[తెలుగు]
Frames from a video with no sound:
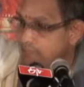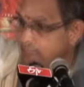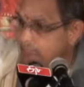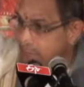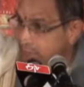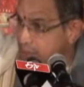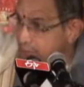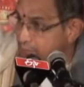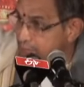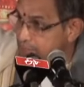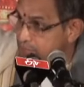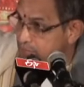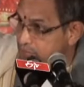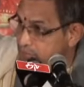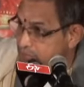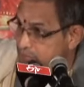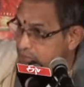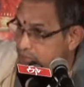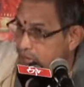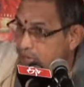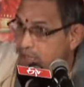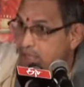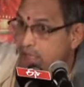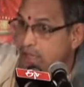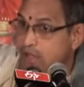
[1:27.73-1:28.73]

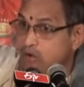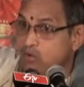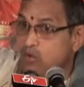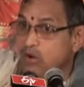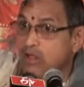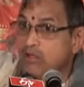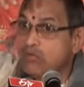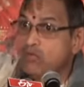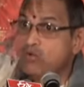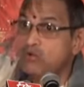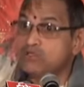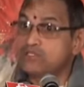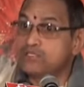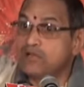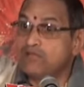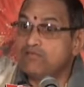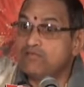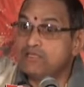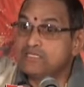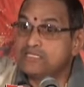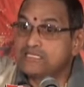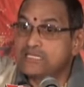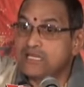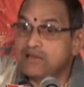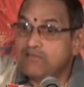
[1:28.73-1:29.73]
మనకందరికీ కూడా ఓ
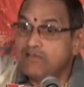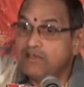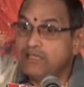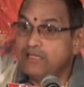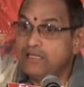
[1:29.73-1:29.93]
సంవత్సరం